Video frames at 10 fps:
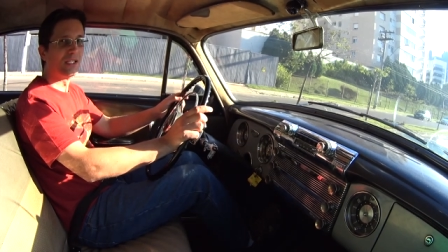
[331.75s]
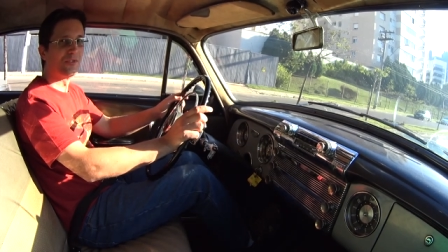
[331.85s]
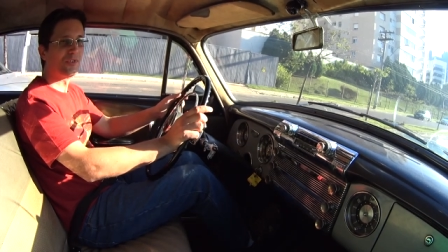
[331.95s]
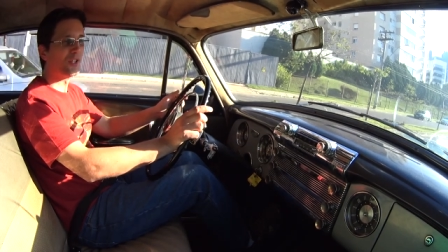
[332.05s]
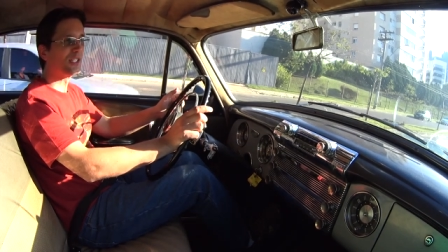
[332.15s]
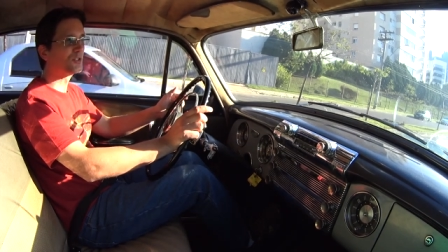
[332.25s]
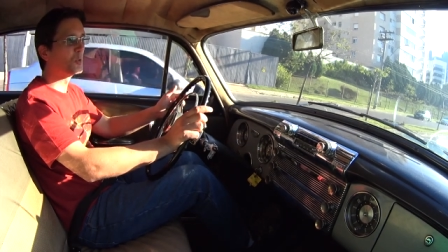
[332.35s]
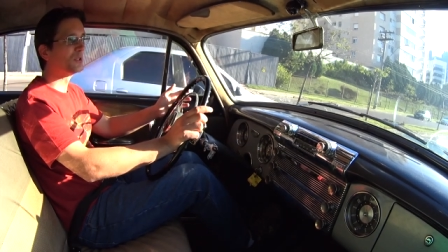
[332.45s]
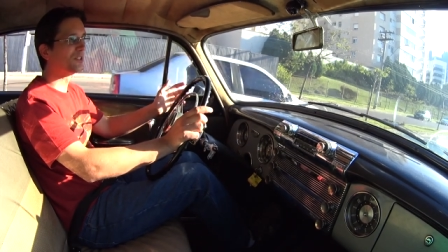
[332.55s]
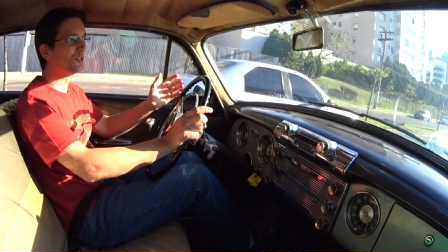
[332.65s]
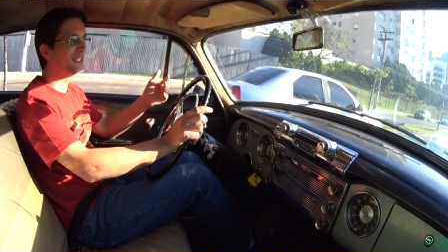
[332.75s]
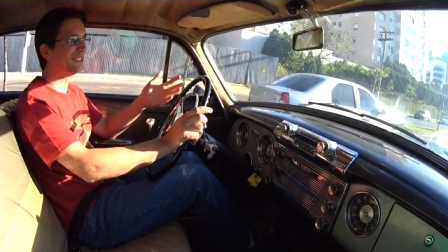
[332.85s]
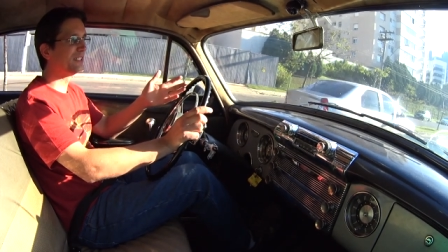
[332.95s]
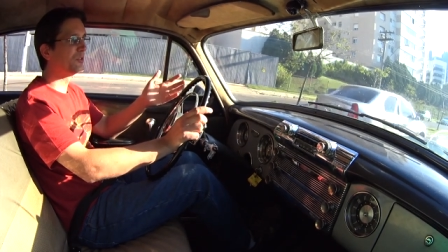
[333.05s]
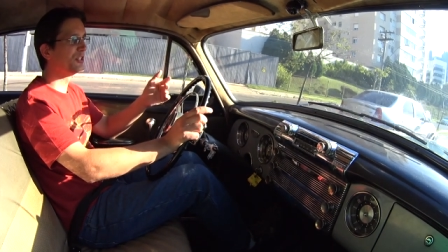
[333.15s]
no final das contas o
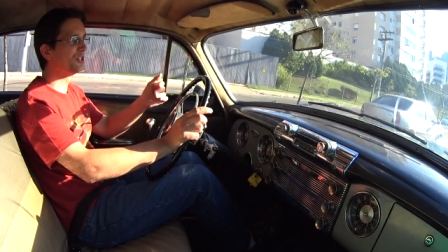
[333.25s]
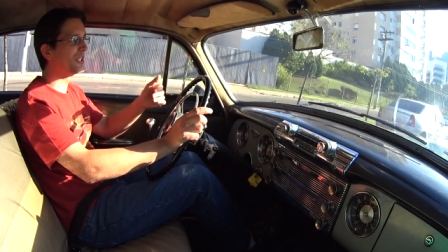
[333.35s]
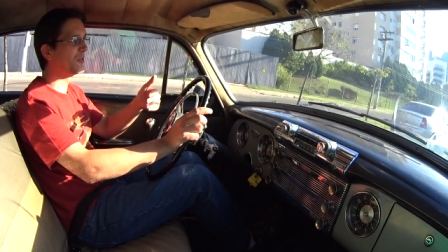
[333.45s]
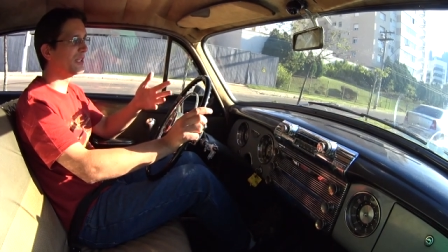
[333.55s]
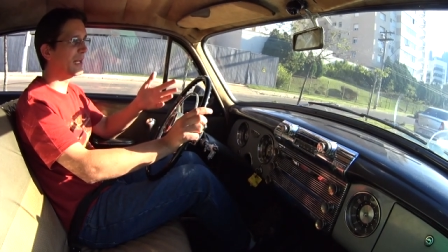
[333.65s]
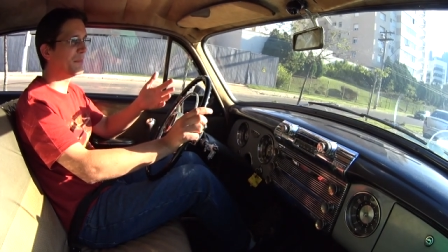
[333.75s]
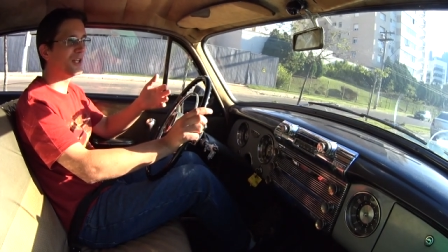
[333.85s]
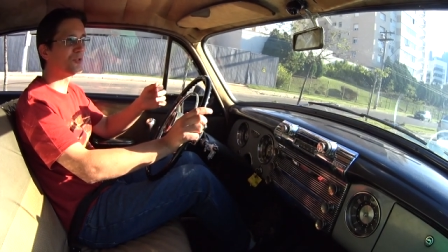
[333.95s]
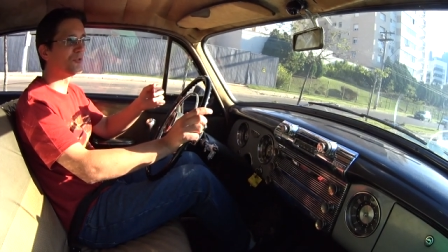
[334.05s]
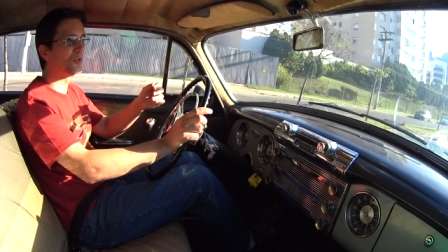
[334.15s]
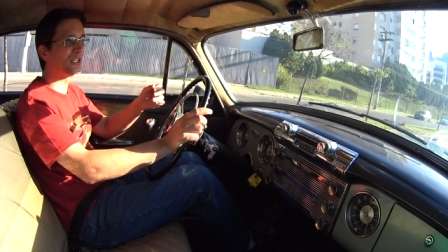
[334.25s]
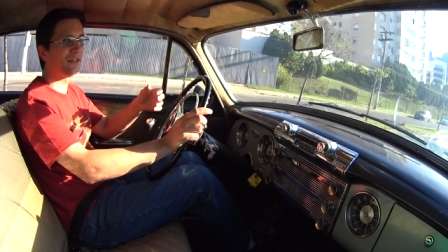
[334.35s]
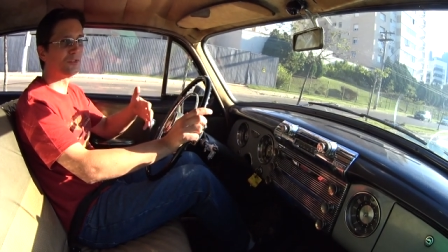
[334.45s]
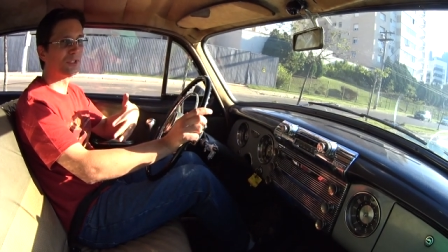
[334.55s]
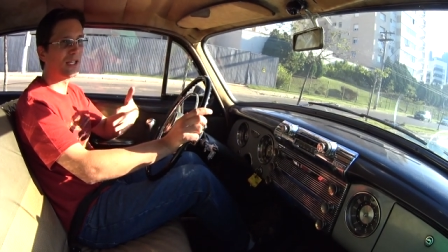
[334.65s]
tecido original, que era a parte
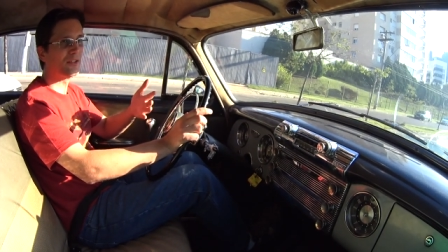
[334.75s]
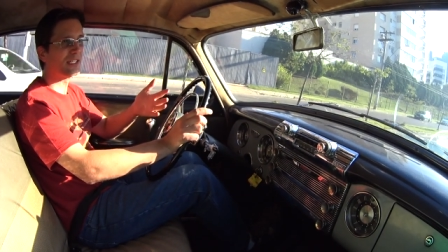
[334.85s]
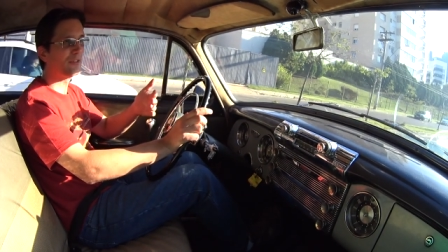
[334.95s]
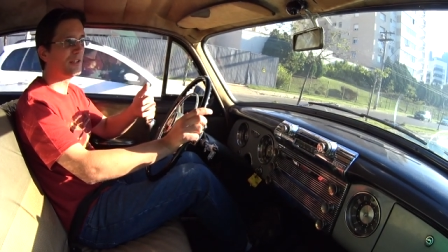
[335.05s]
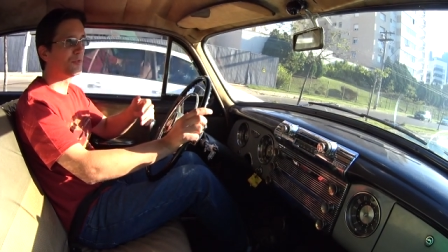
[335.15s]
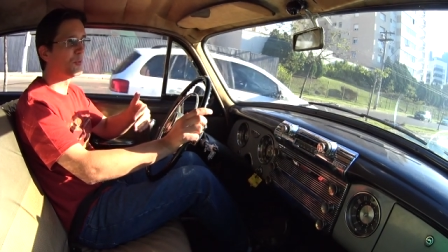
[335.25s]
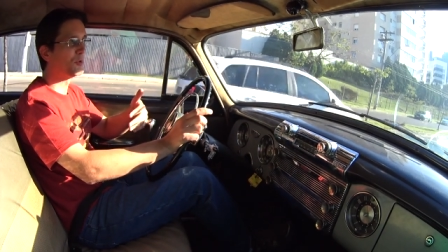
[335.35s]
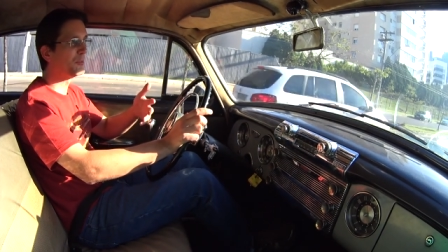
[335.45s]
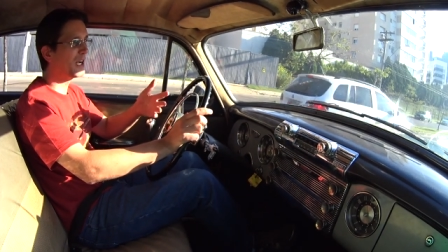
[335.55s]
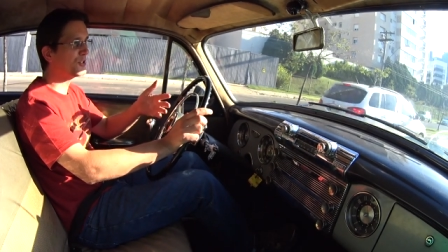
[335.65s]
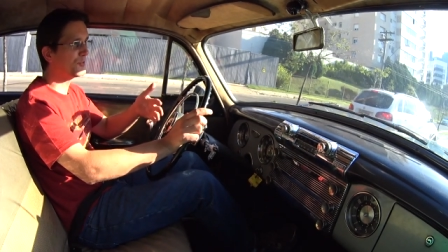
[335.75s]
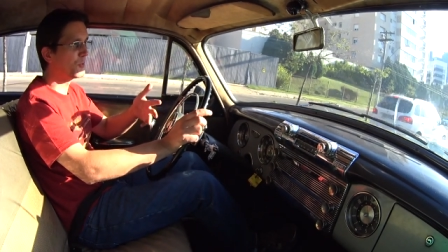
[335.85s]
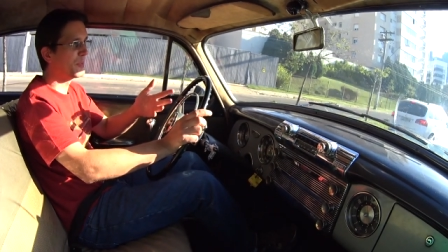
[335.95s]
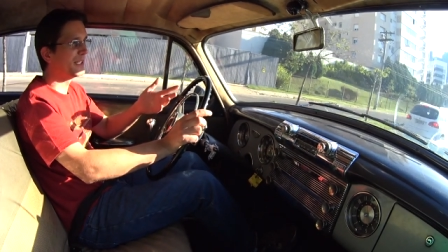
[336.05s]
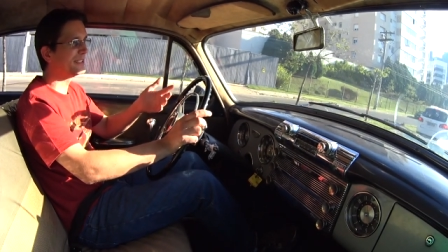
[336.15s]
confortável do carro, ele, tá, ele ficou por baixo,
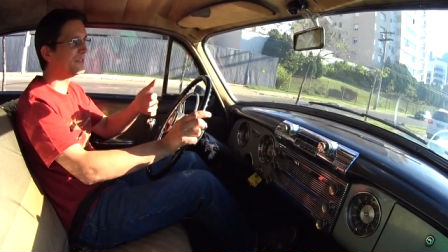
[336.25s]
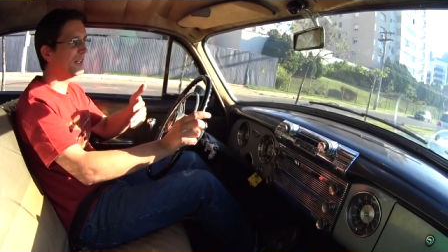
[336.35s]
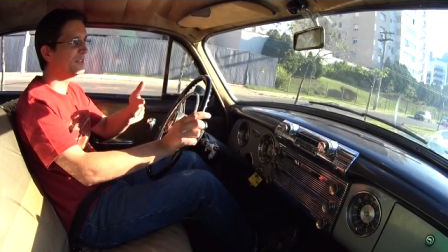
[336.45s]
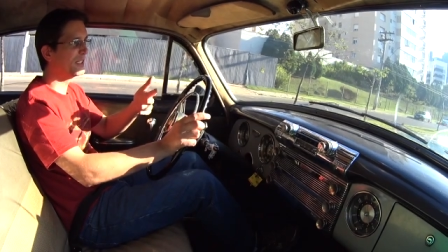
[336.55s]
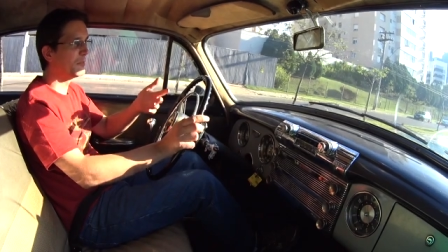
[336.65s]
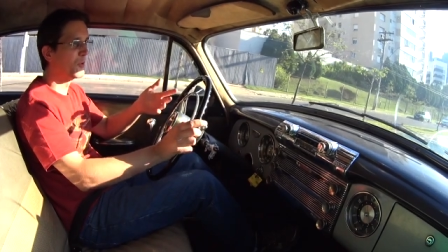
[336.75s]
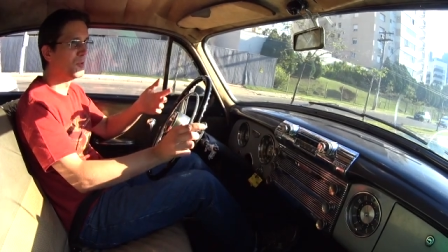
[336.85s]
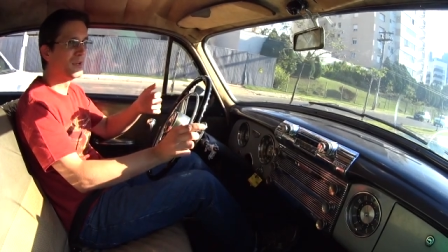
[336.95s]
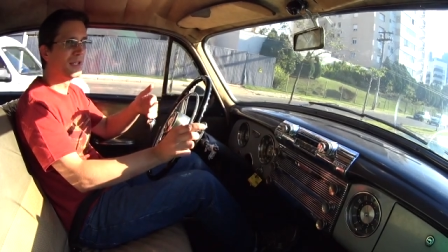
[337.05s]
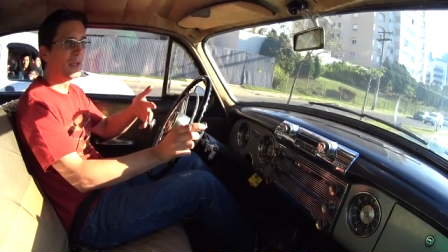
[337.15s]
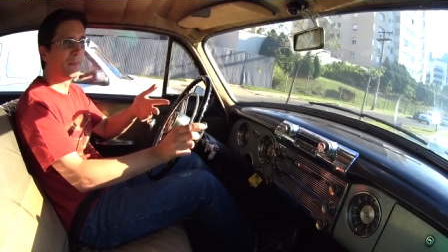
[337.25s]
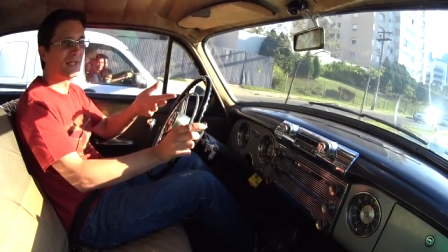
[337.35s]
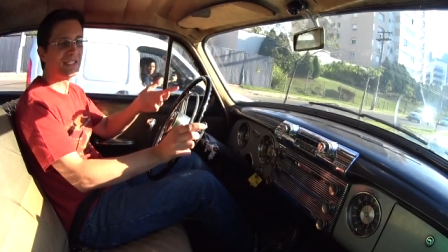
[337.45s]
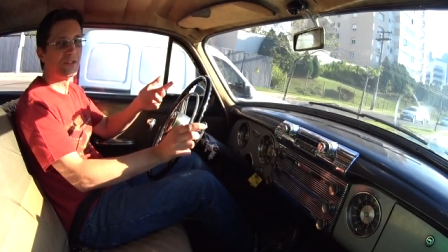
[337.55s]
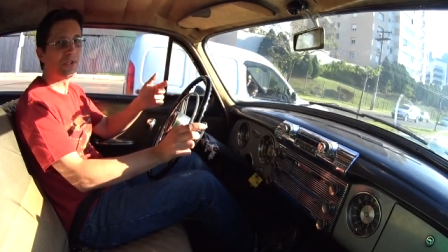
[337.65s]
ficou preservado, tá bom,
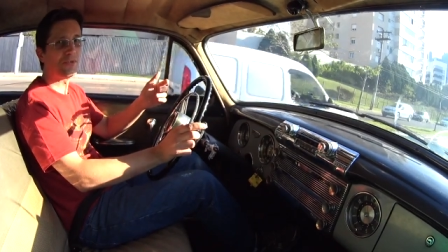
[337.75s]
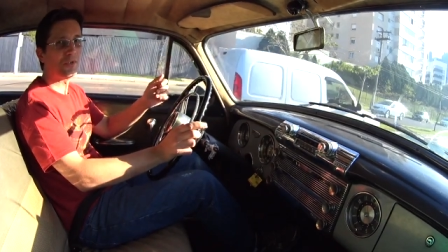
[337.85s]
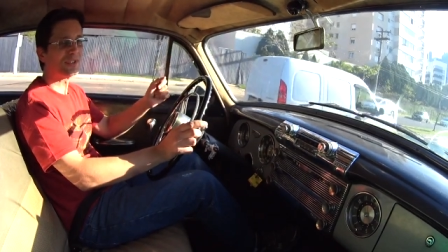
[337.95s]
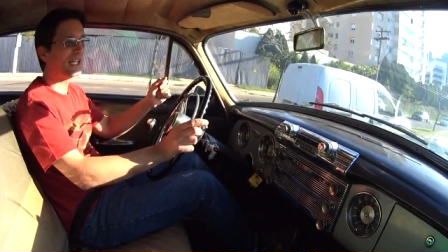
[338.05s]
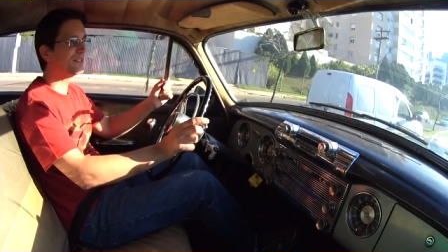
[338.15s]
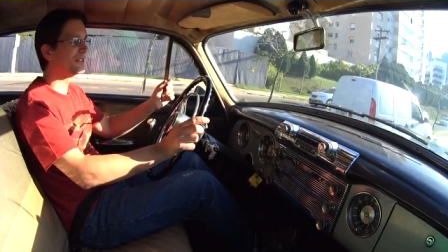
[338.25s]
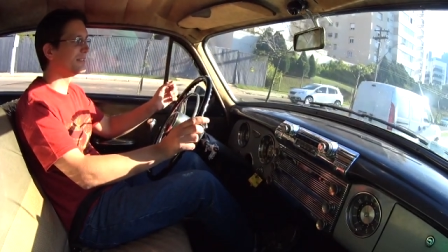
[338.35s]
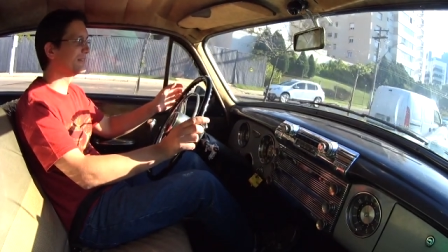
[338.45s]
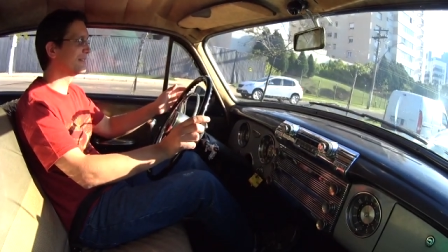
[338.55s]
mas ele nunca foi usado, né?